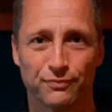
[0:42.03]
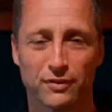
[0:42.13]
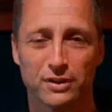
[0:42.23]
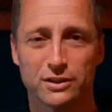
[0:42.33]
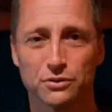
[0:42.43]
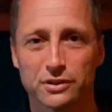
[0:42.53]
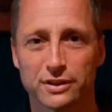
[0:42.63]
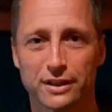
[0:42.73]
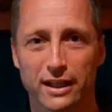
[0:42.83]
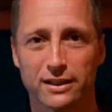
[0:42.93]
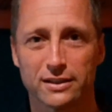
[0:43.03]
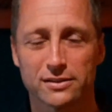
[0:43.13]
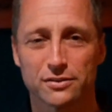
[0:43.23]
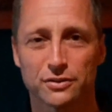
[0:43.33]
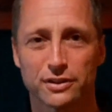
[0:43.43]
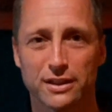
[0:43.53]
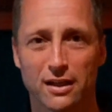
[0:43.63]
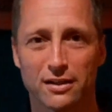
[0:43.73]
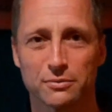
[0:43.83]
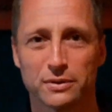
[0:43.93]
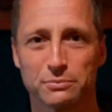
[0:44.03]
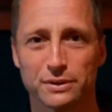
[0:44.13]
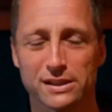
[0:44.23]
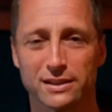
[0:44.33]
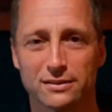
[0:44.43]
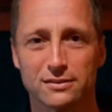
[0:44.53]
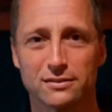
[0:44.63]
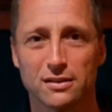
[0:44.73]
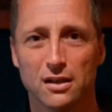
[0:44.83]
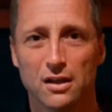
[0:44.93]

Er war nicht unter den Reichen, sondern den armen Patienten.